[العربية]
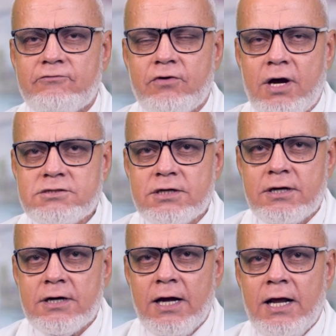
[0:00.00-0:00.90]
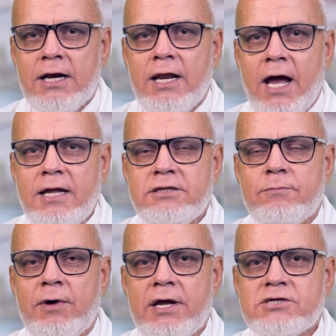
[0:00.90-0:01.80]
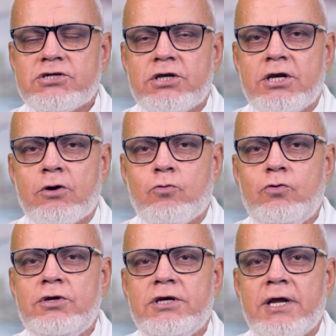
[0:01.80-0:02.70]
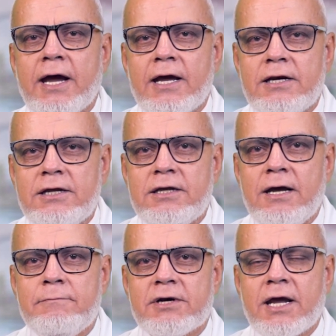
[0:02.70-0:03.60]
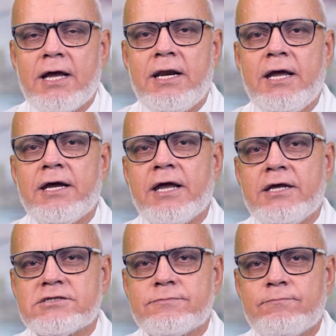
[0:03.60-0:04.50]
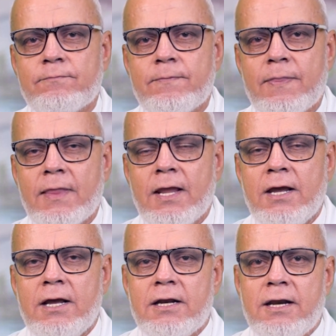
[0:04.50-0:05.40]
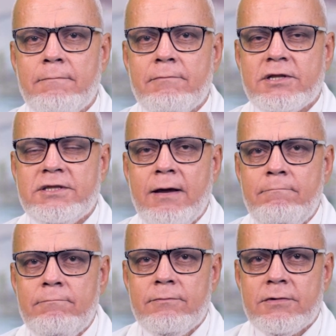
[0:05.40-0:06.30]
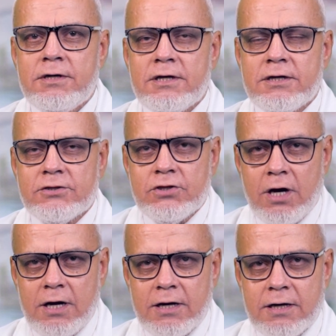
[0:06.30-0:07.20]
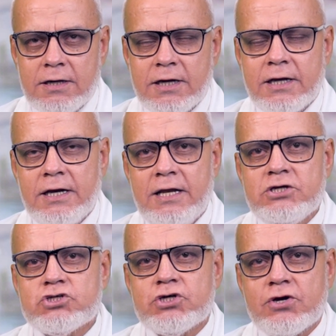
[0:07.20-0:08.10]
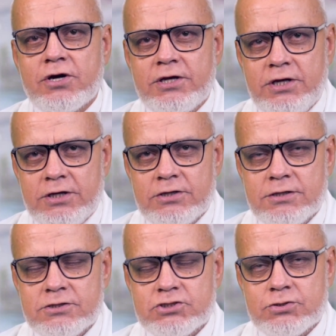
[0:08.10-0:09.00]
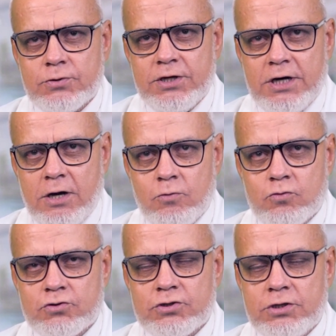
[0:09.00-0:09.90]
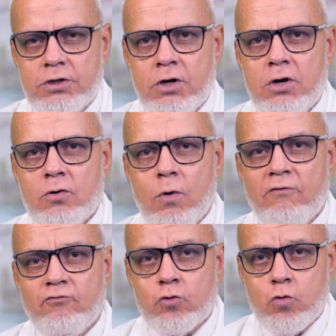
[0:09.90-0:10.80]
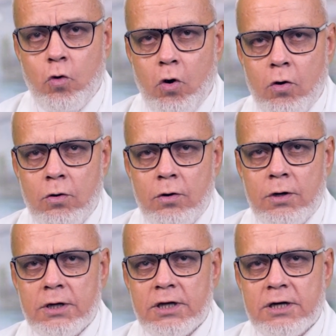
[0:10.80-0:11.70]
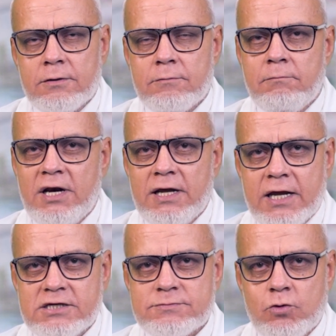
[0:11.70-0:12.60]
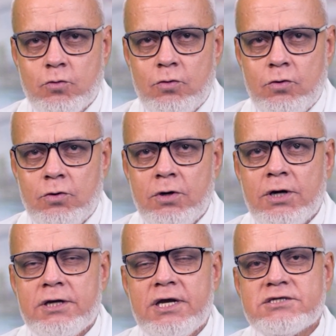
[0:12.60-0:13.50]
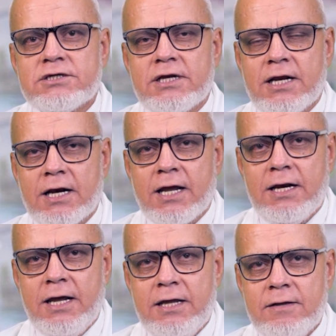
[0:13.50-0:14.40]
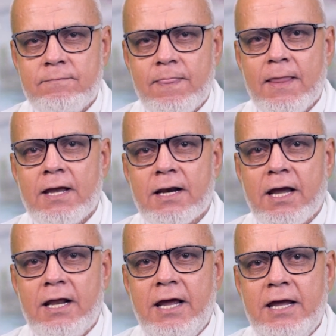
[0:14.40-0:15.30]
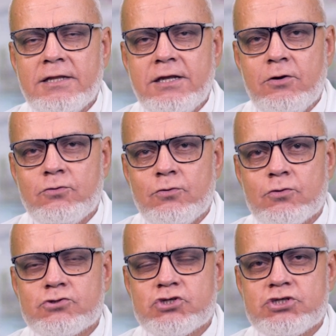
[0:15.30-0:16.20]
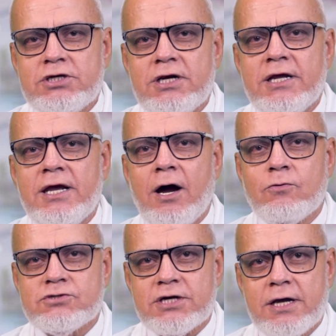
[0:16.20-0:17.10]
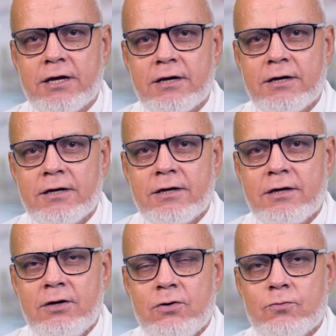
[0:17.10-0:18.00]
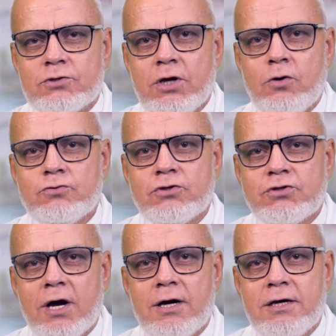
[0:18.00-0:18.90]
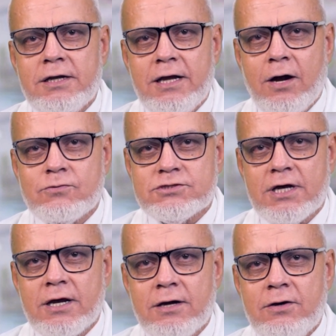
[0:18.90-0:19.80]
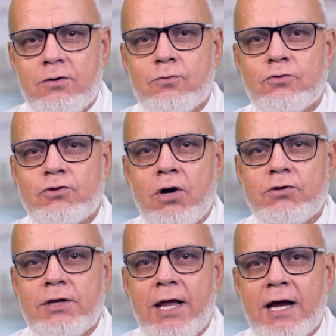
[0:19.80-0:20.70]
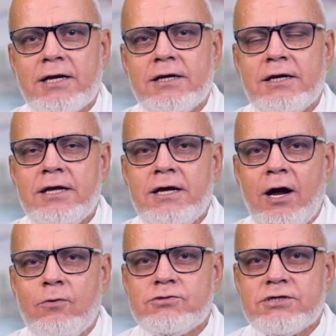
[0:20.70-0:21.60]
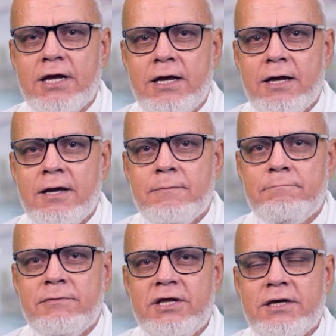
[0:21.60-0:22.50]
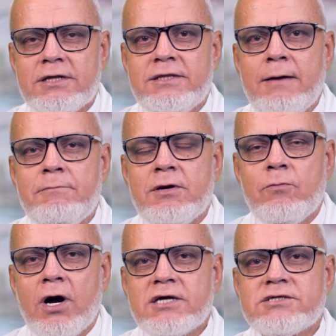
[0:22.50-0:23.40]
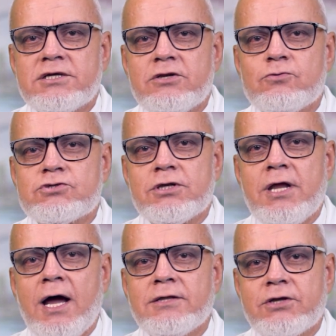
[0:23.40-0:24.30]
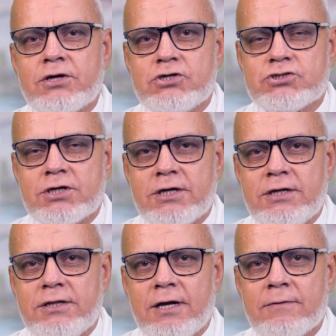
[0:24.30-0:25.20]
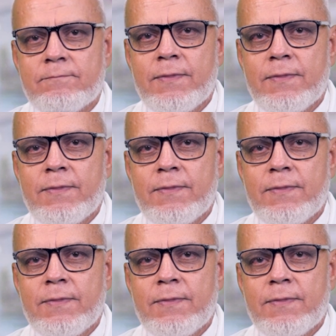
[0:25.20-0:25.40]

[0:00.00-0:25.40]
فأصغر لحد ما يصل إلى كل خلية من خلايا الجسم لما الدم اللي انضخ خلال الشرايين شريان الأورطي وفروعه اللي مالية الجسم كله يصل إلى الخلايا الخلايا تاخد الأكسجين اللي هي عاوزاه وتاخد الطاقة اللي هي عاوزاه وتاخد الأكل اللي هي عاوزاه من الدم المؤكسد اللي وصل لها عن طريق الشرايين ده